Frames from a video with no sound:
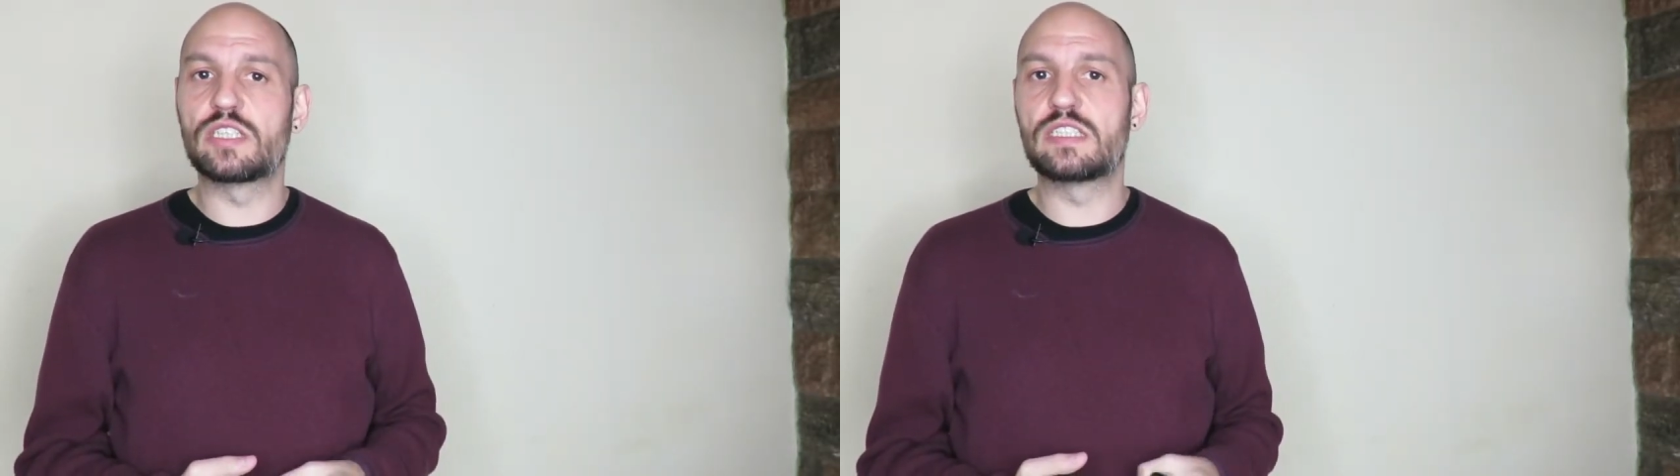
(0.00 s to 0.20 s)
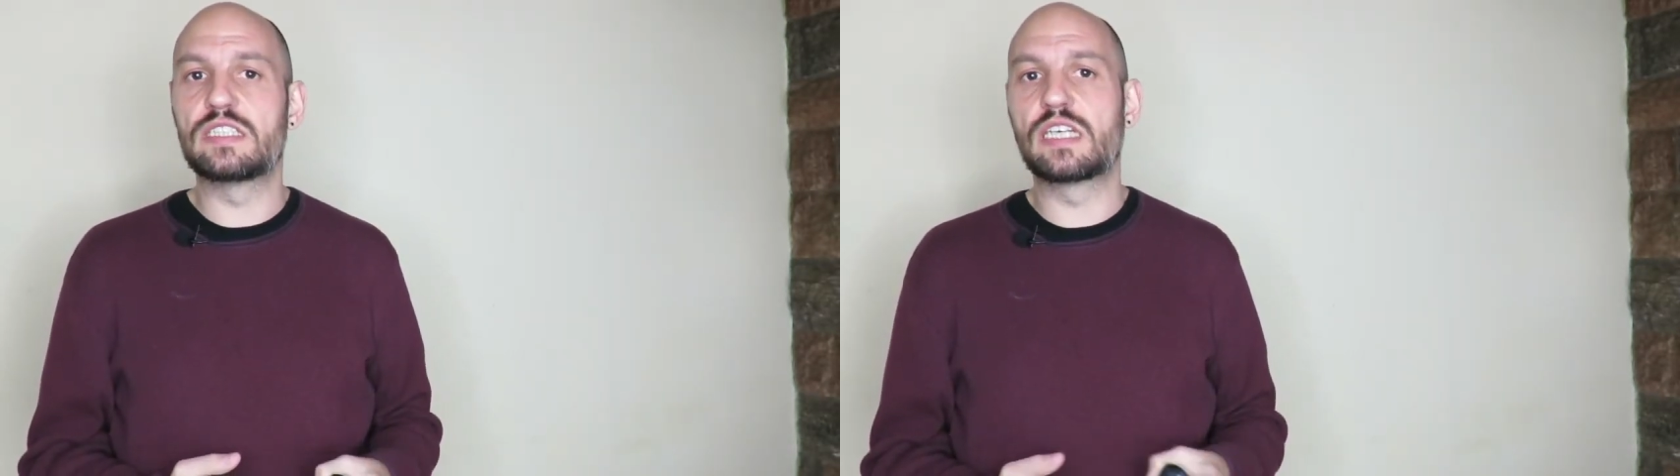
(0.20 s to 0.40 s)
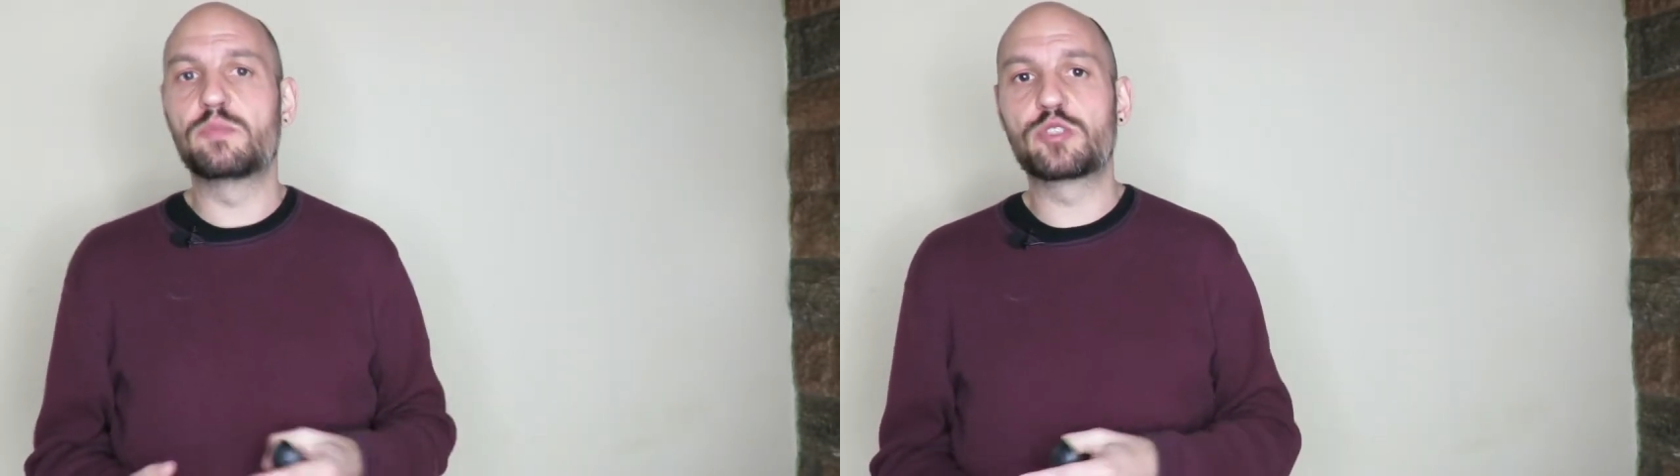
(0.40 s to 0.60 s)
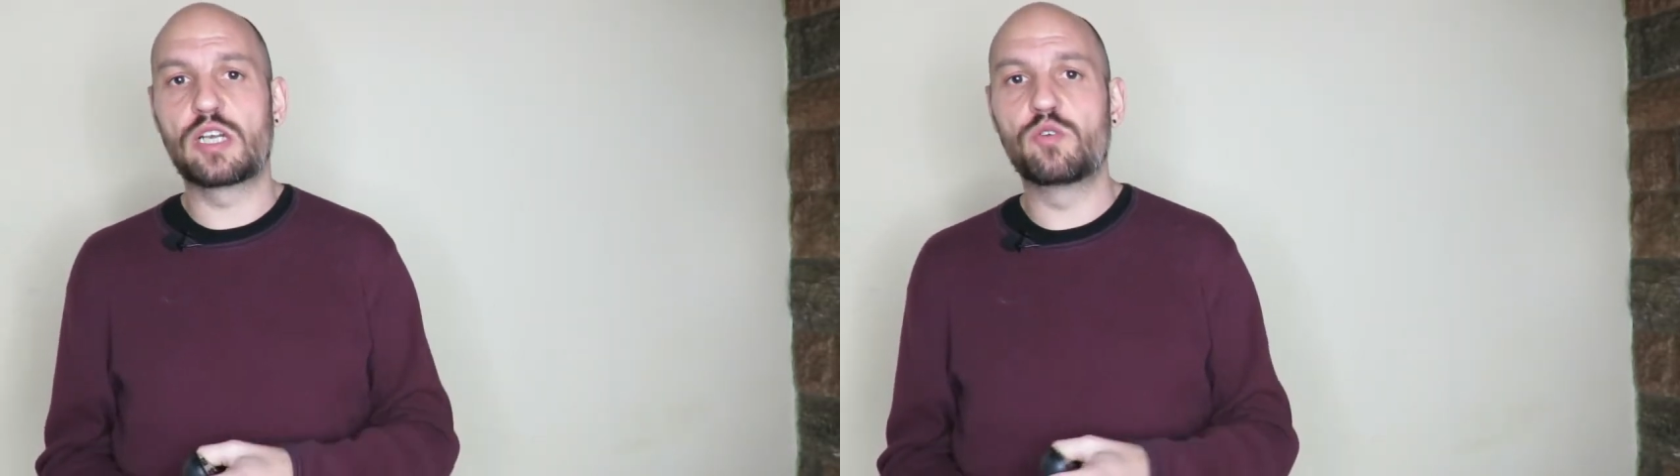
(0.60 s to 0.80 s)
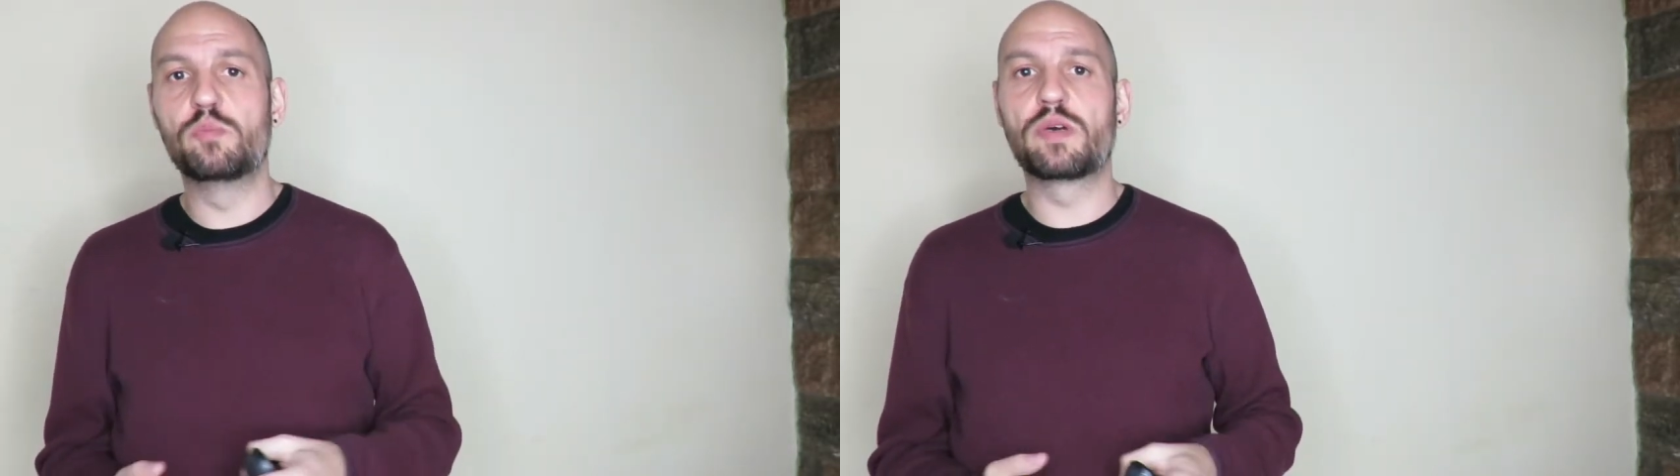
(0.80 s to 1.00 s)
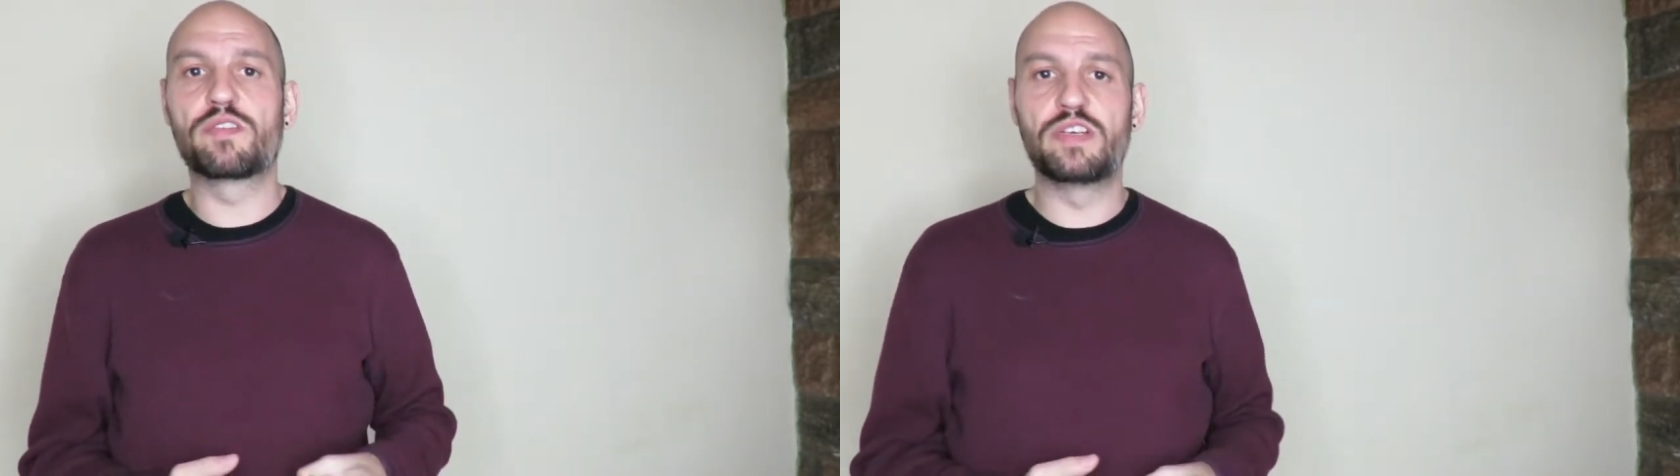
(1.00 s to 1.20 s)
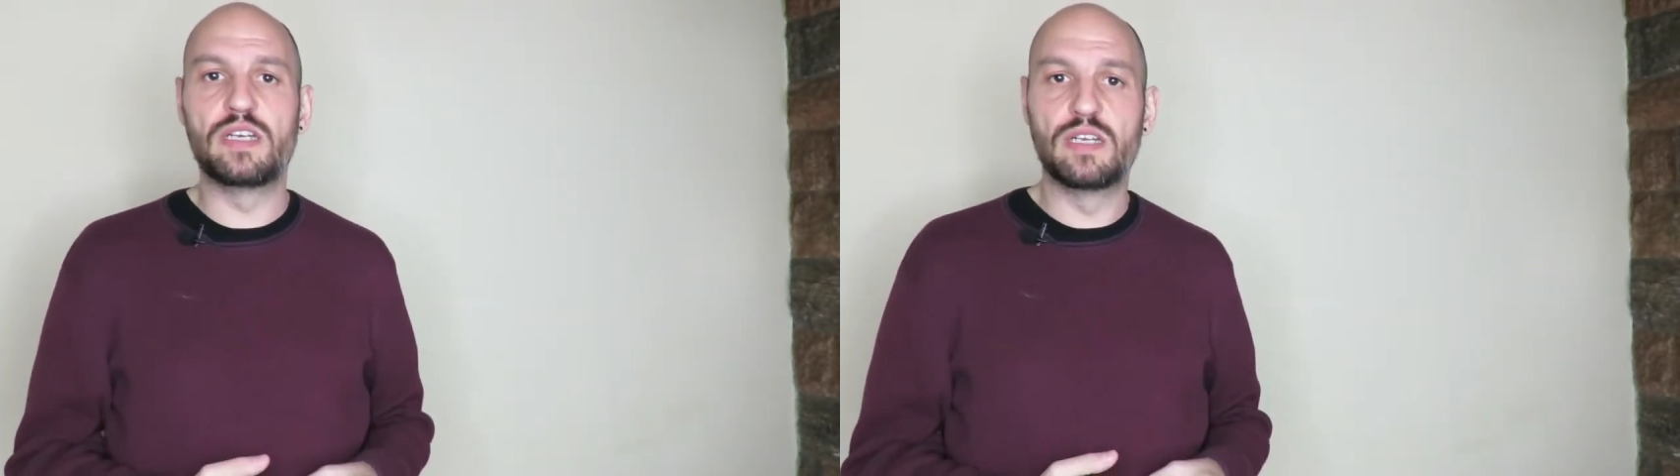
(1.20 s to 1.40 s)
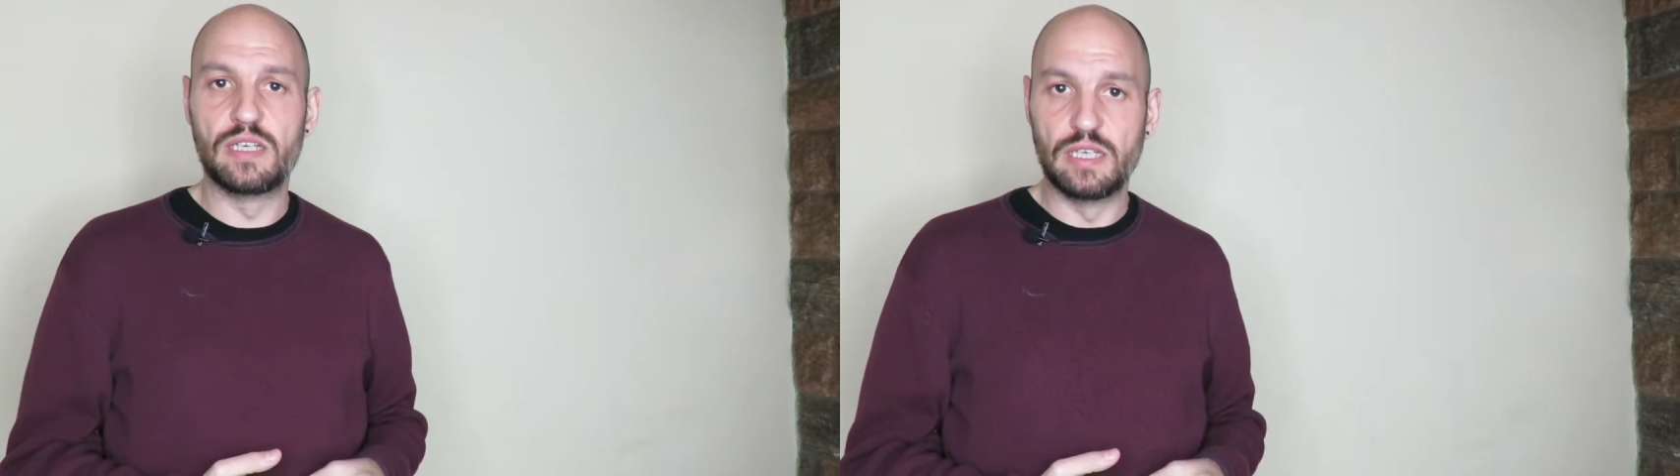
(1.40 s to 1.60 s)
necesitaremos algún
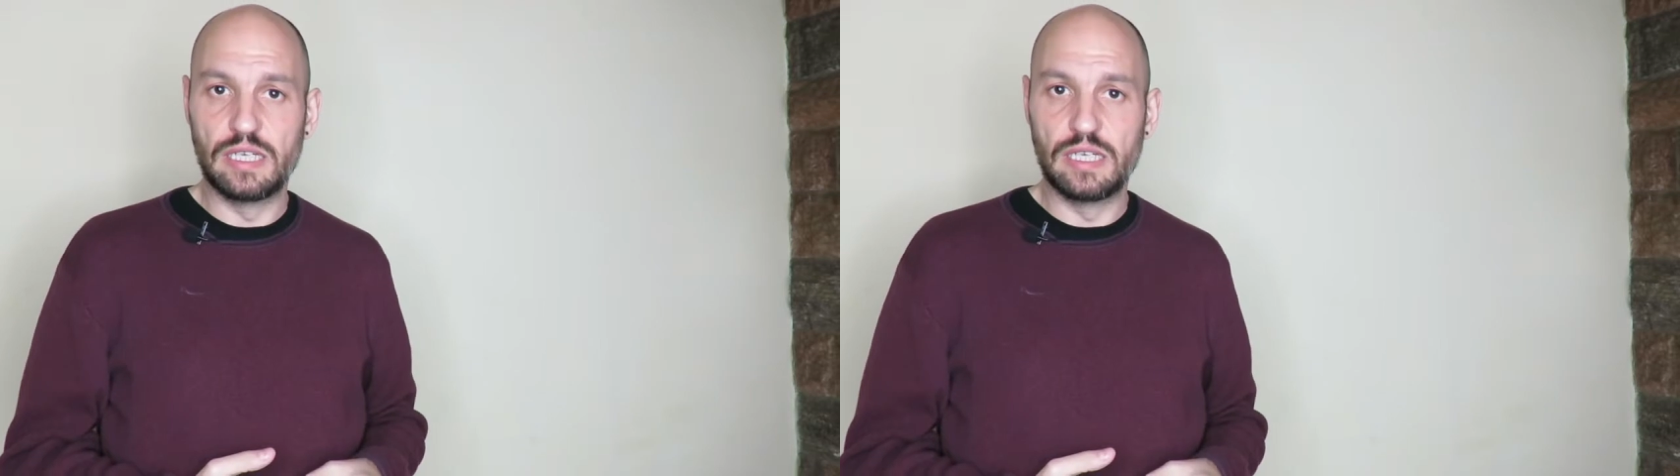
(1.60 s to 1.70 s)
perfil